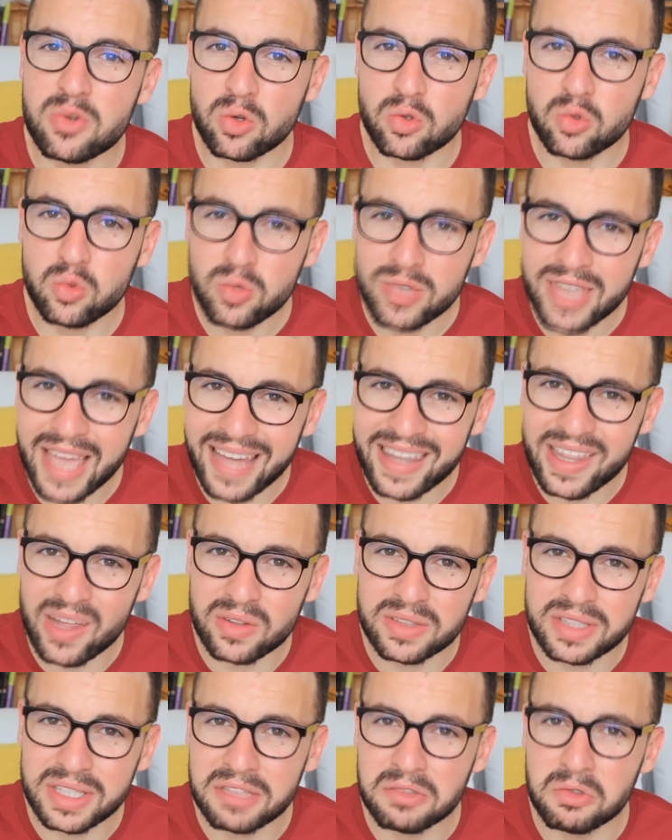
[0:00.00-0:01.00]
et surtout garder
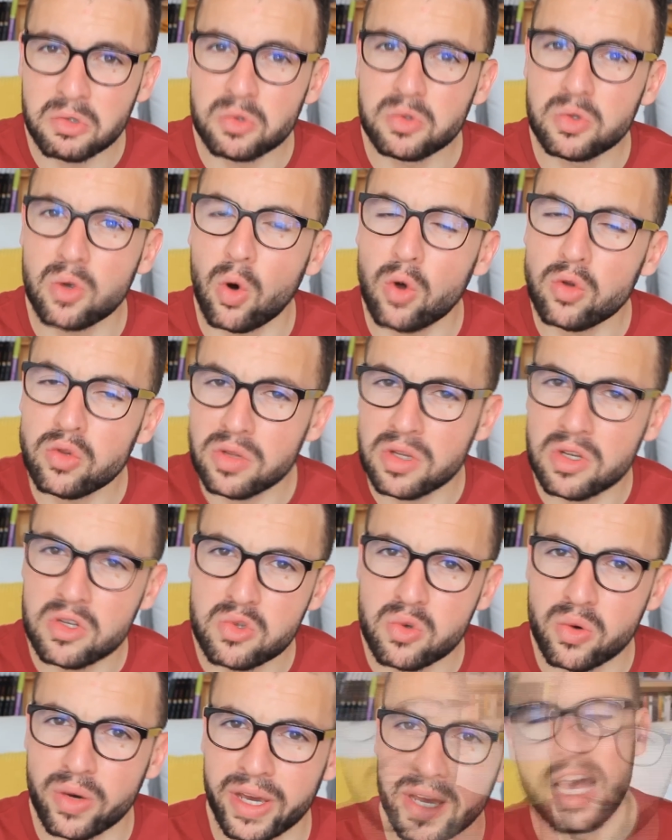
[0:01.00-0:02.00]
en tête de lui redonner le
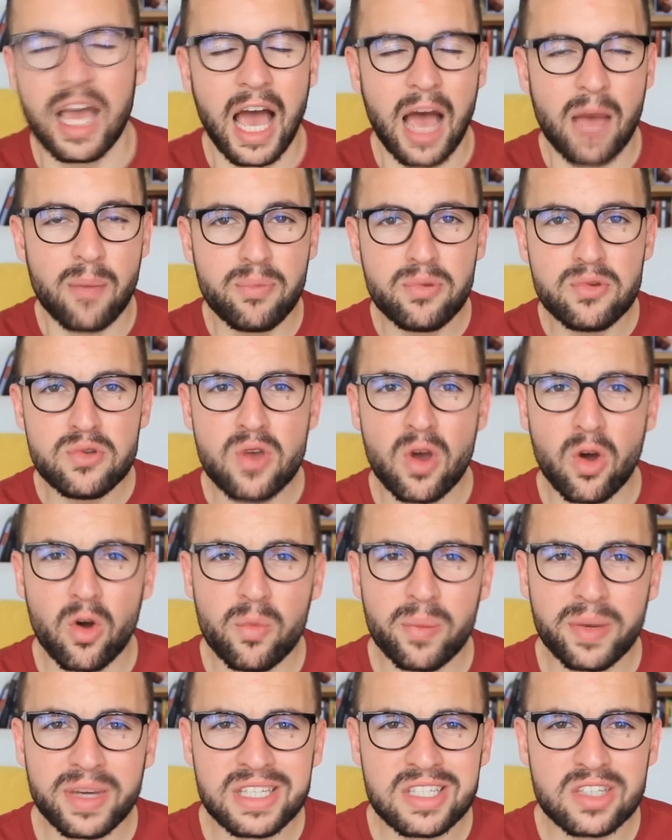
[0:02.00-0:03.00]
sourire. À plusieurs
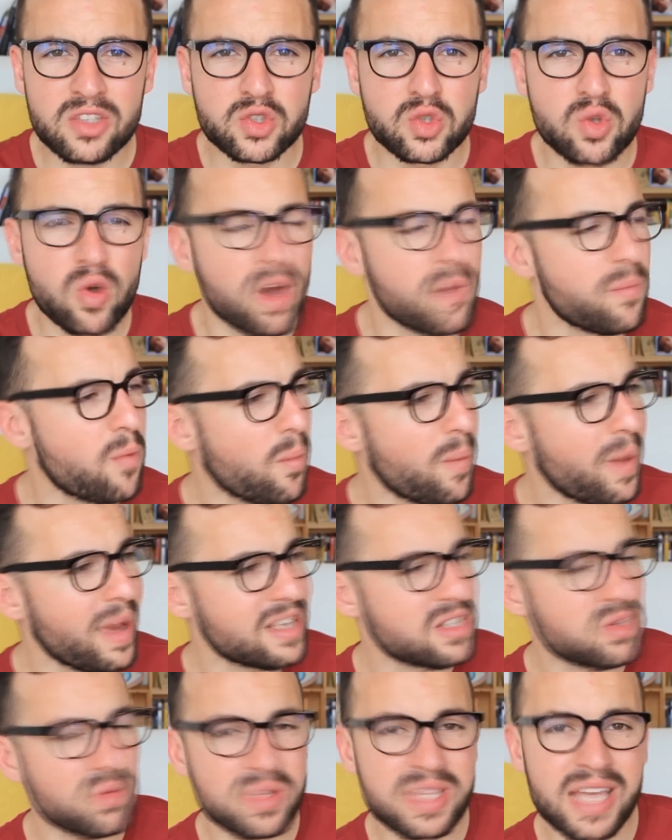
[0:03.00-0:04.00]
reprises, je ne réponds pas
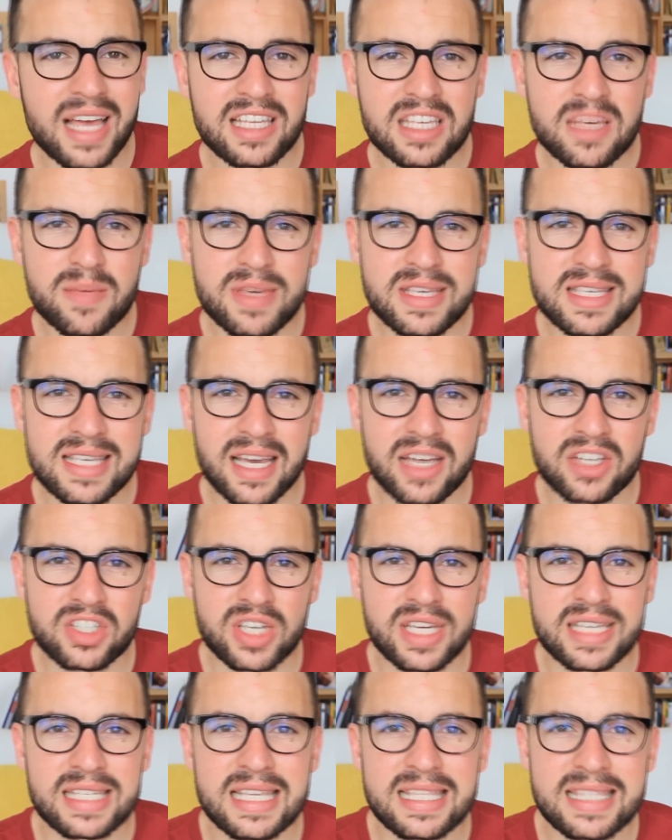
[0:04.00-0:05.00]
à son dernier message
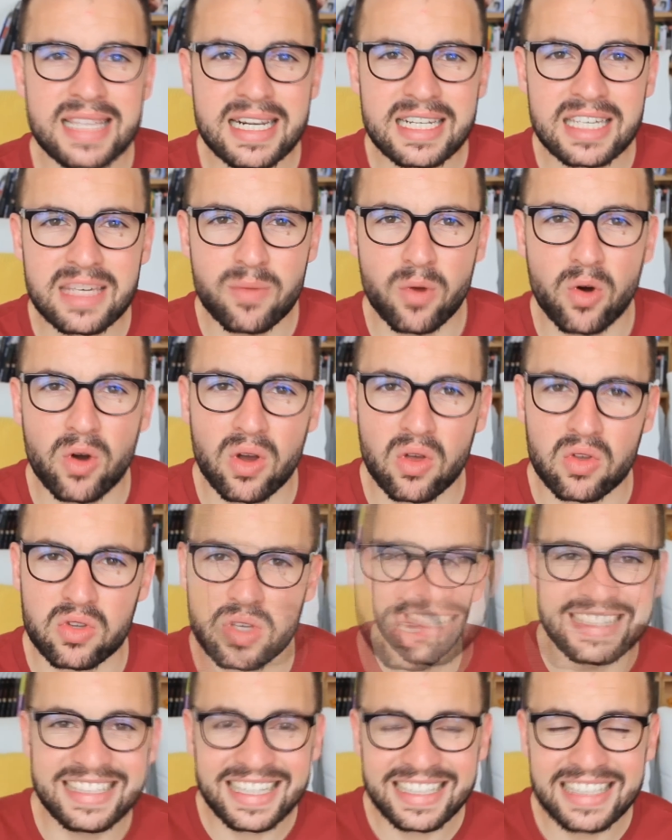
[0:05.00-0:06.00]
et c'est elle qui me relance.
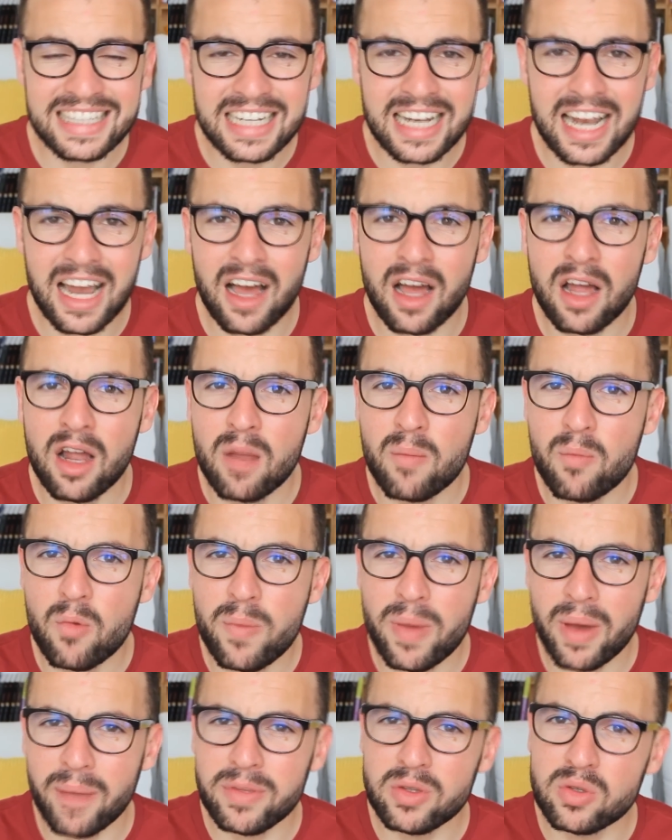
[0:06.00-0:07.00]
Cette technique-là
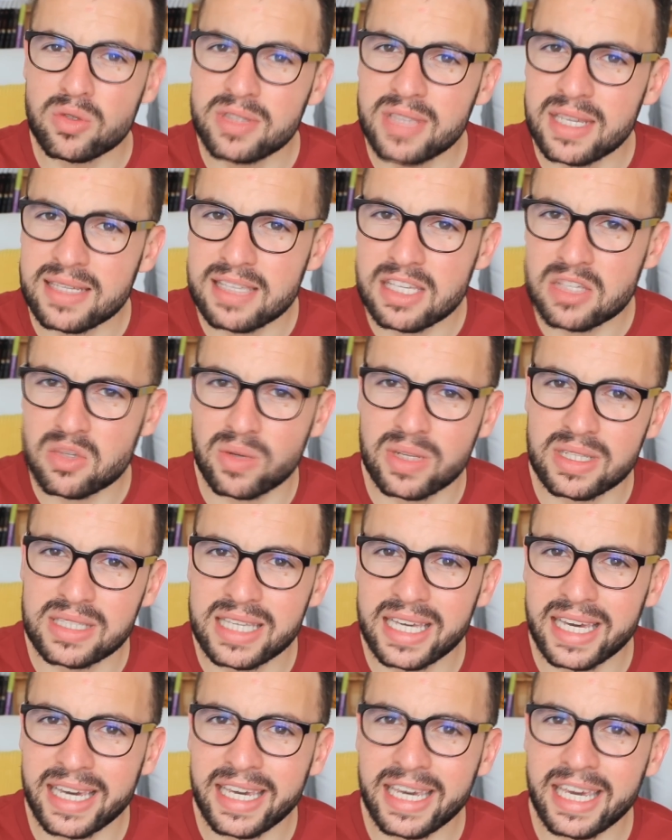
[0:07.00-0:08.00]
me permet de tester son
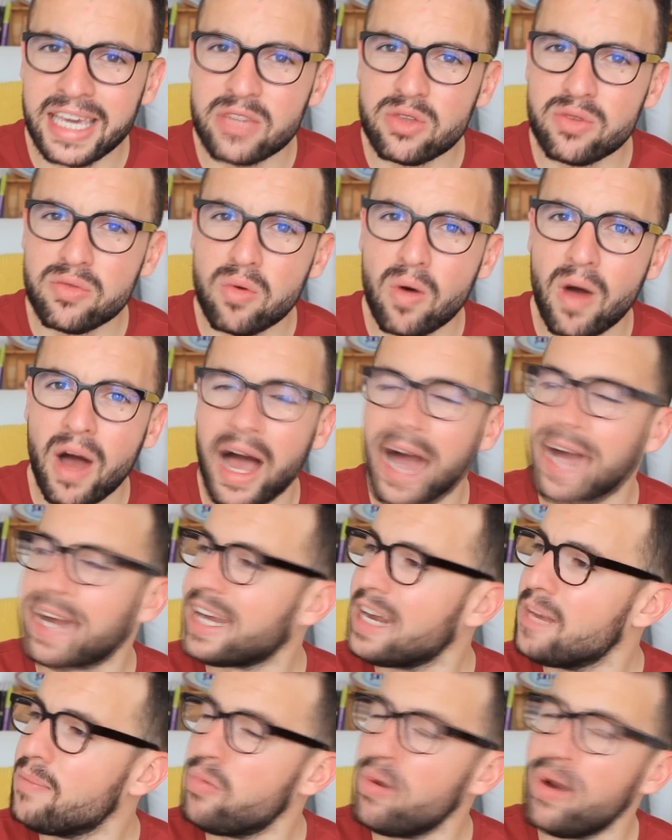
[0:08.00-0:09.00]
intérêt et de voir à
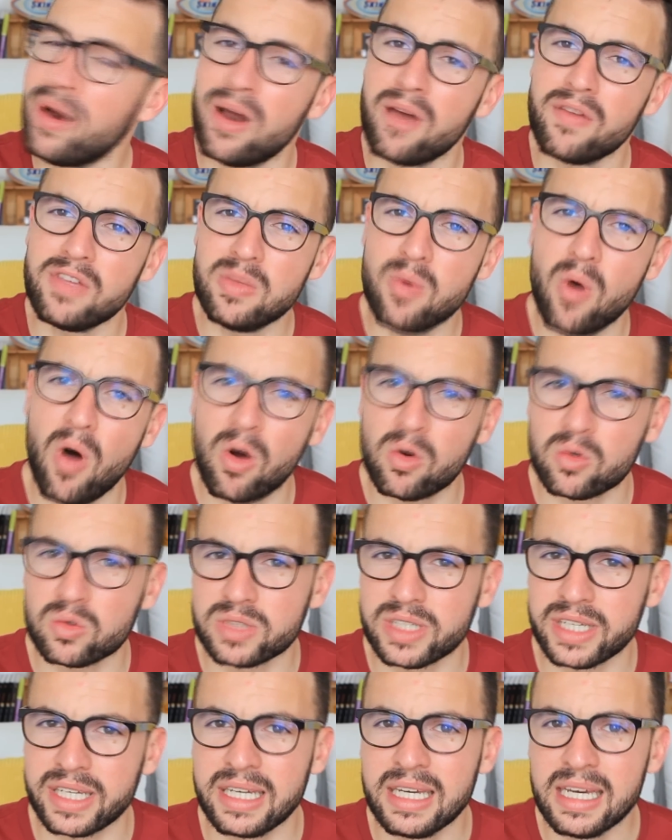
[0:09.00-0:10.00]
quel point elle a envie de me
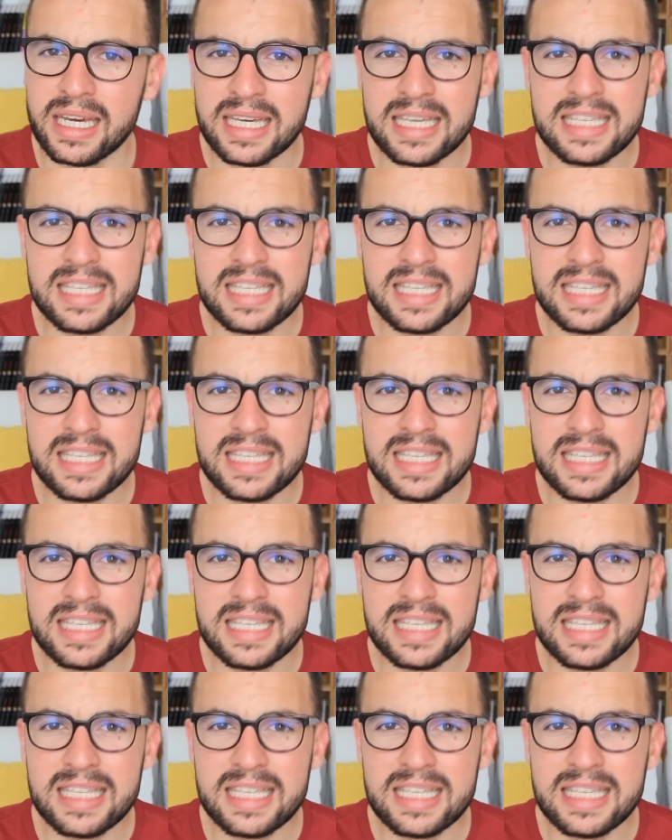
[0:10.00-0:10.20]
rencontrer.